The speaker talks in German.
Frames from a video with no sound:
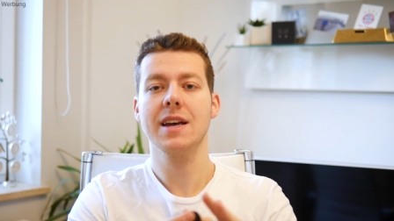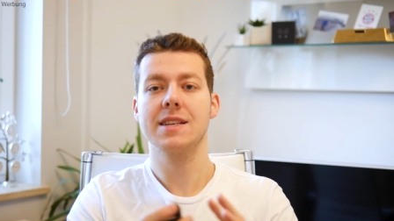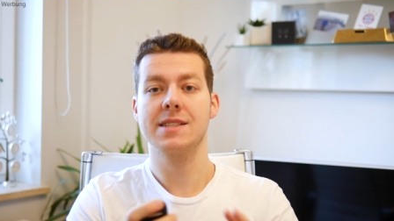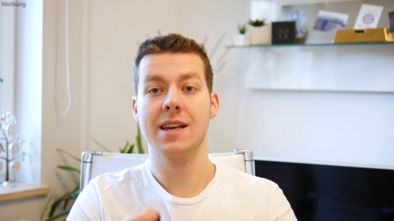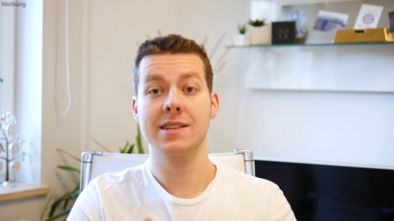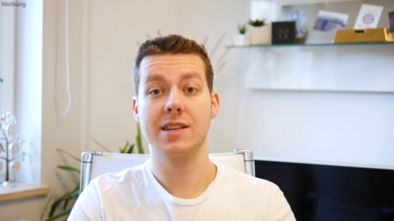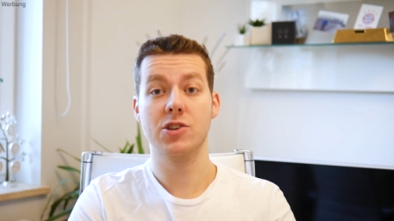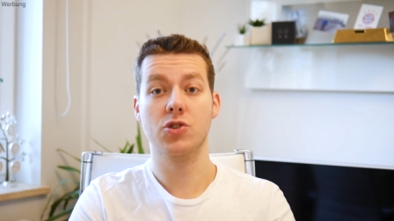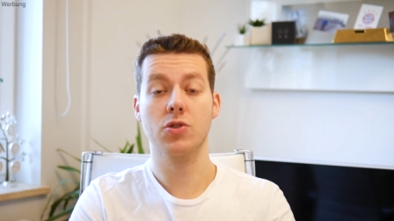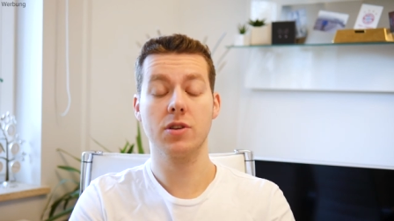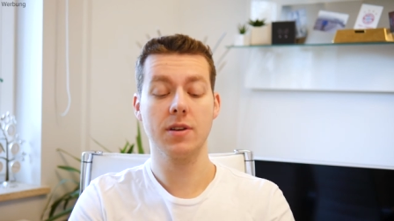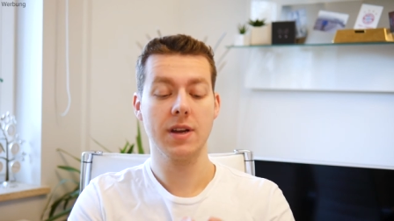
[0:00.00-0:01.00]
Sehr, sehr
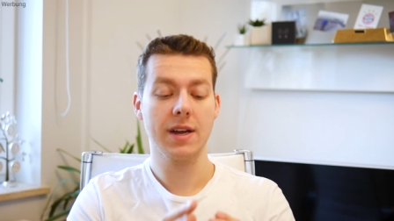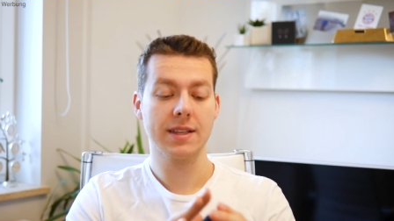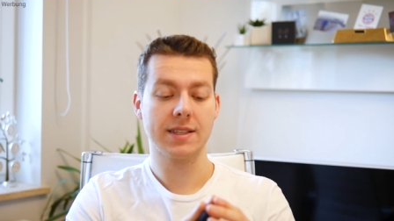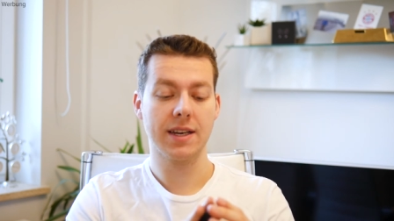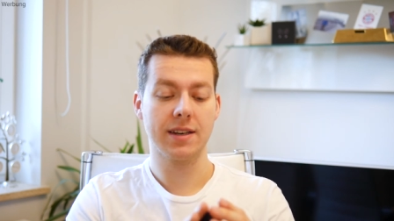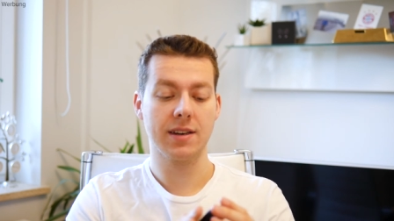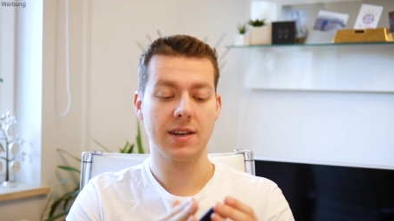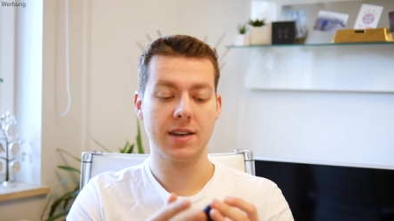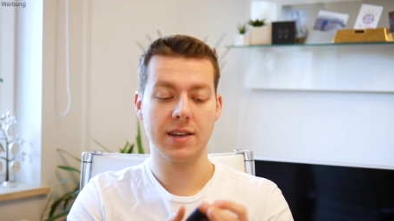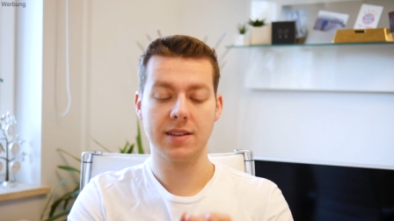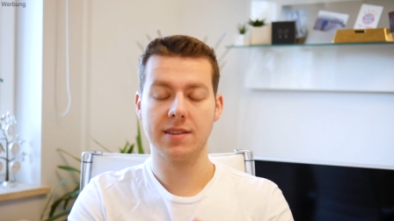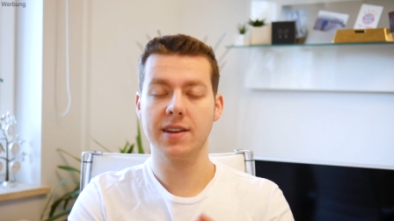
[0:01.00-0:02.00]
schön, denn
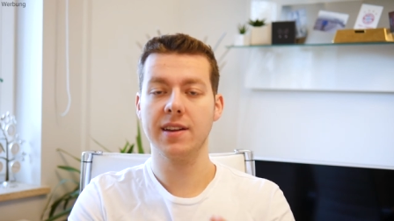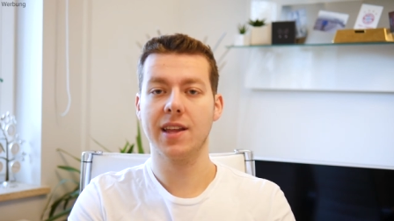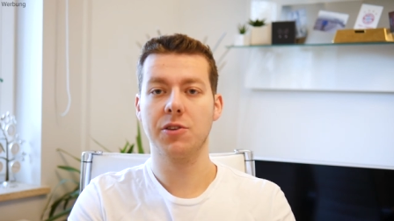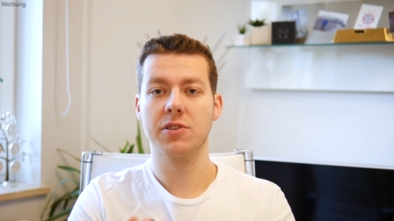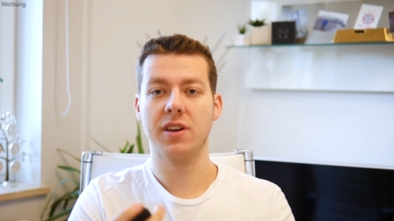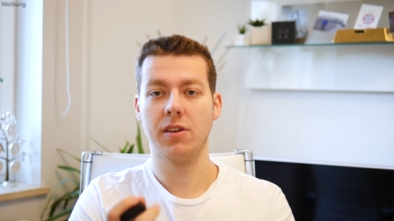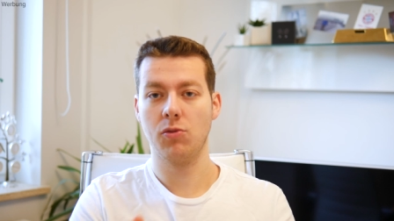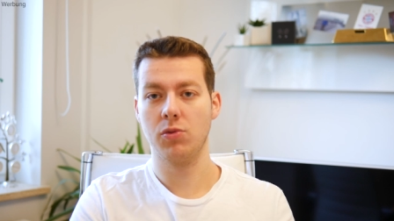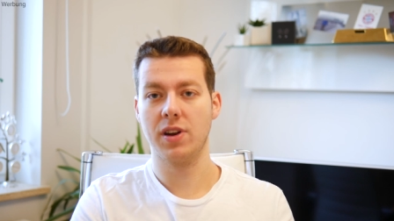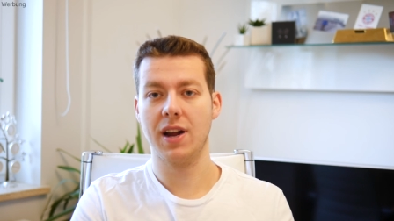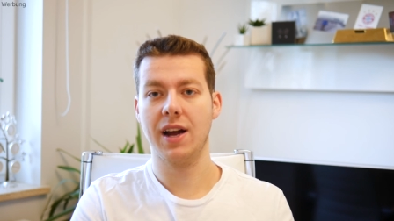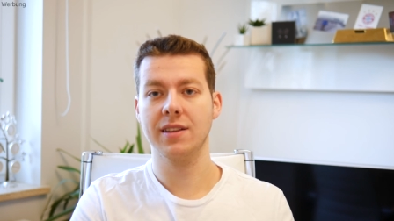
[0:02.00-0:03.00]
sie liegen dadurch richtig gut
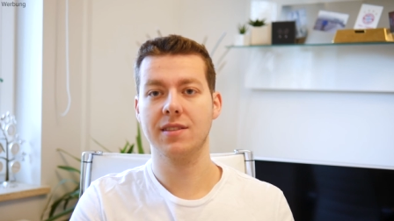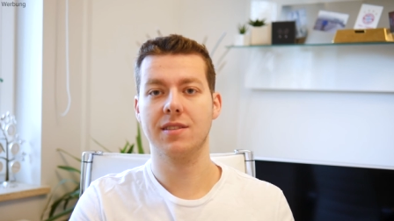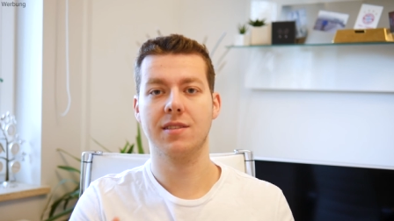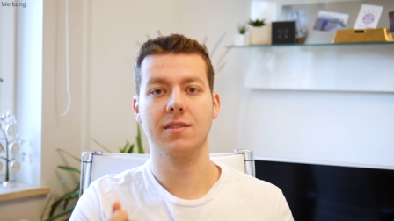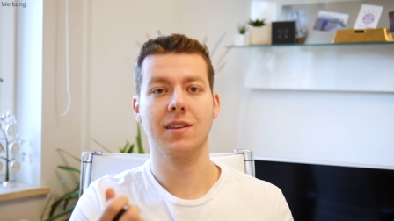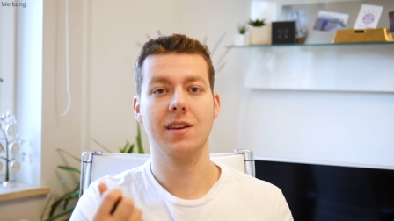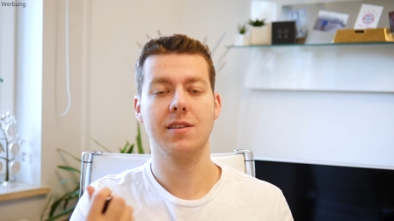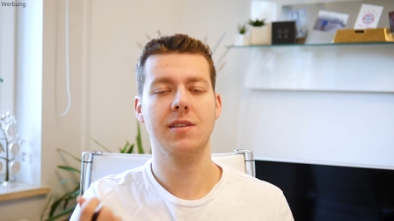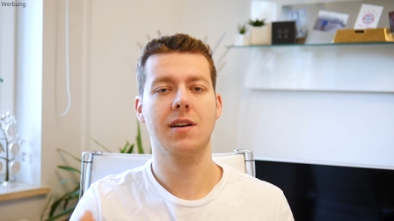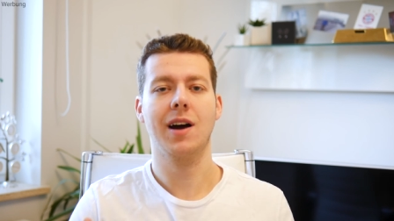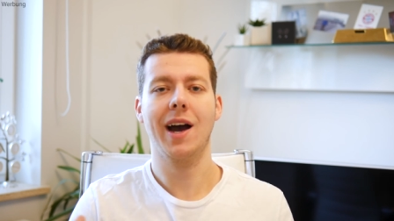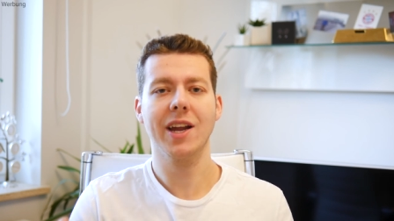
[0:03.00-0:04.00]
in der Hand. Ist ein
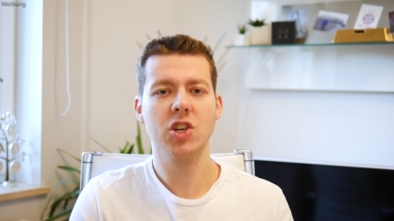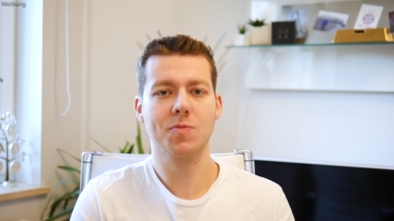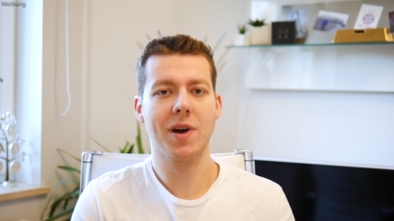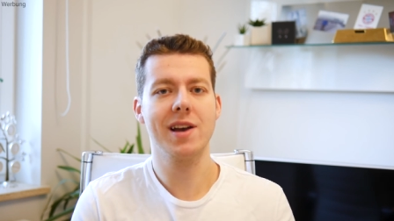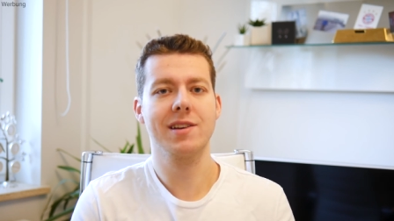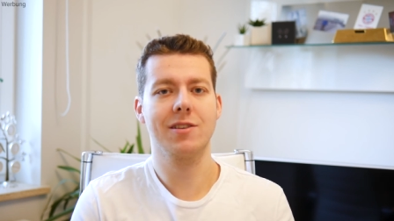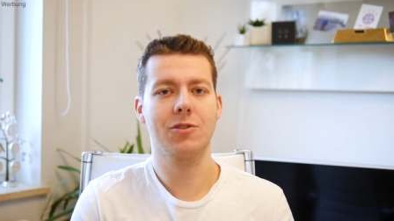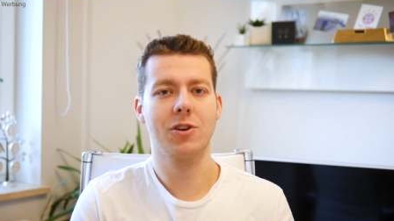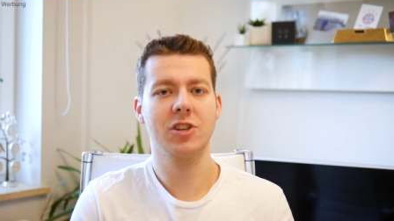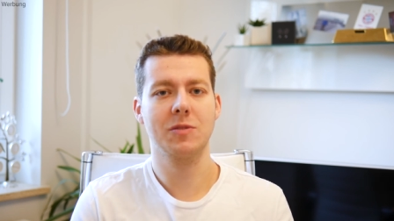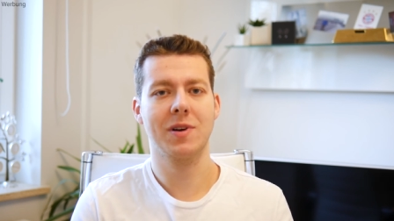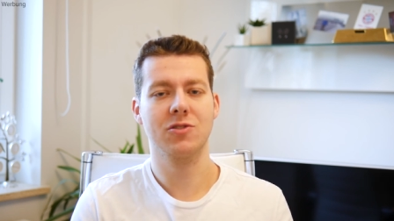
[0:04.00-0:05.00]
richtiger Handschmeichler,
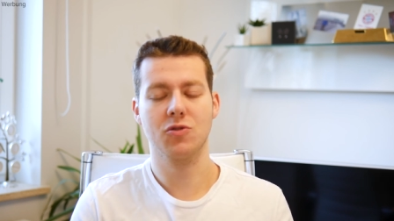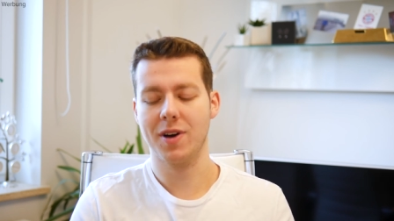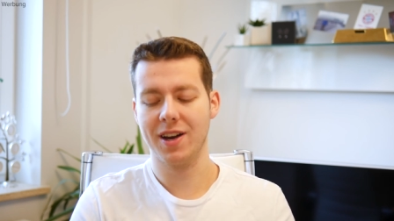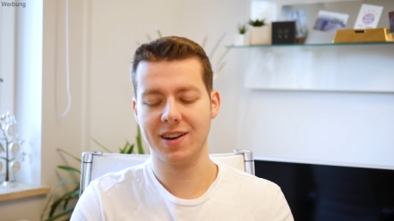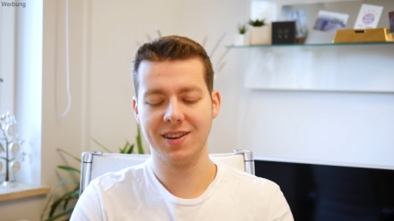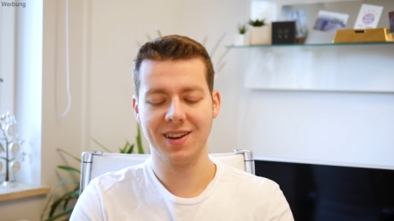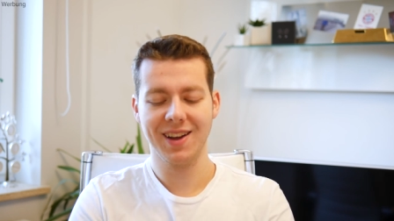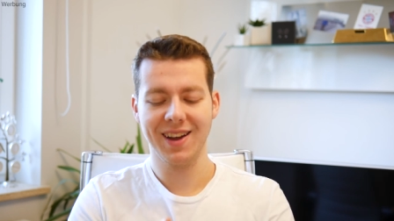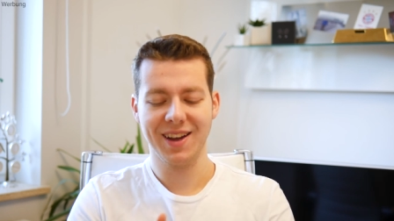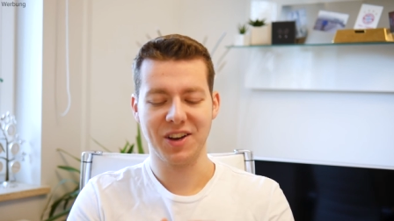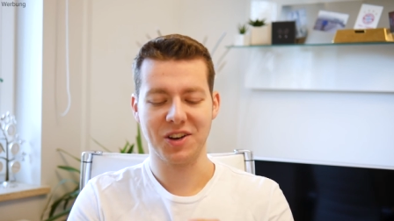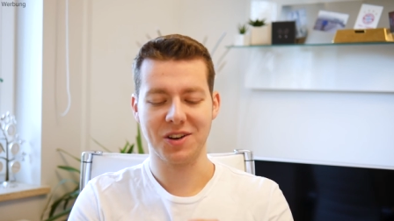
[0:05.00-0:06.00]
könnte man so meinen,
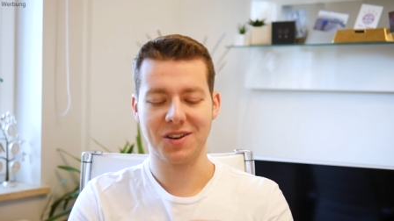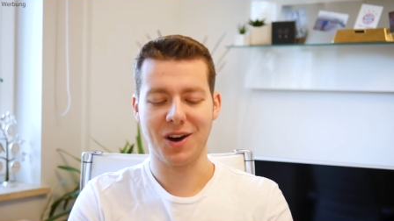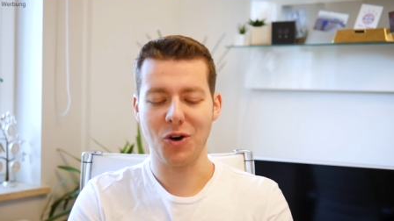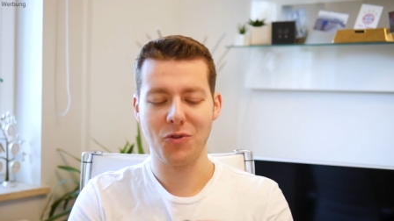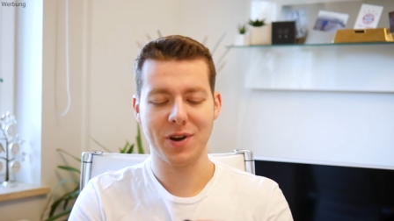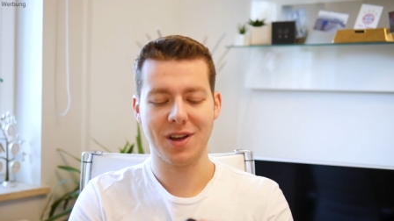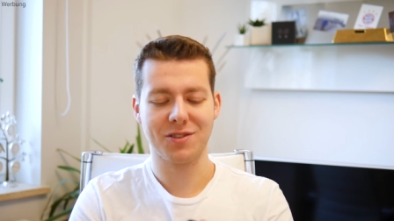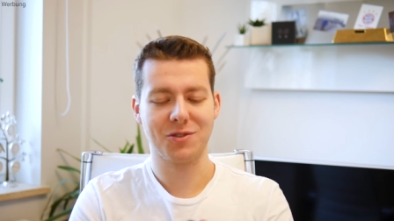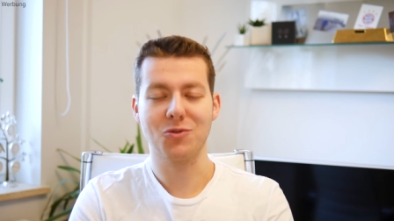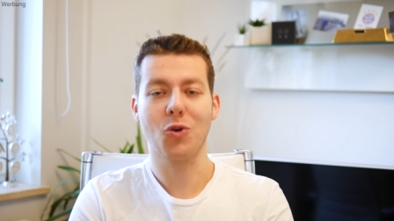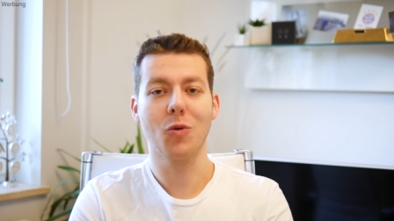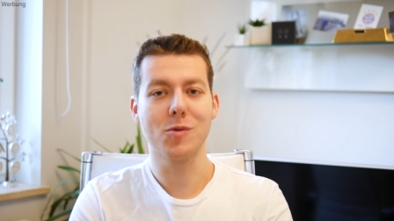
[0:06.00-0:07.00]
äh, auch wenn
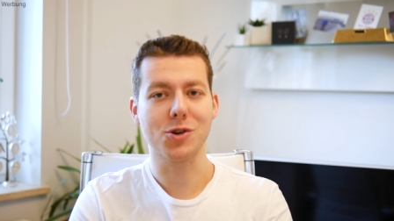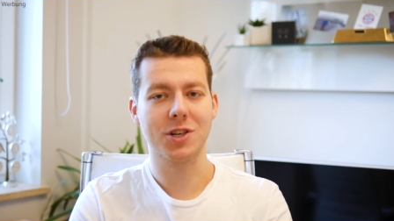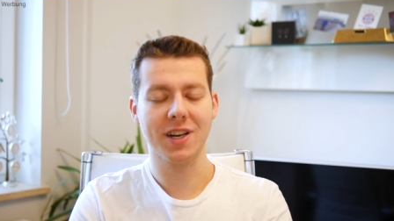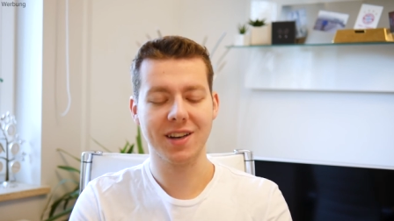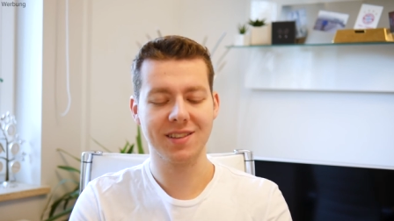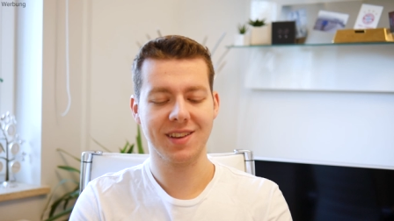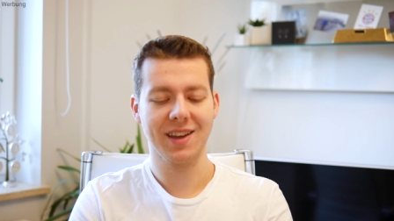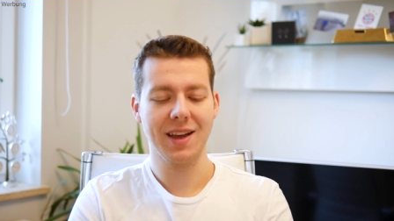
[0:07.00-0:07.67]
das komisch klingt.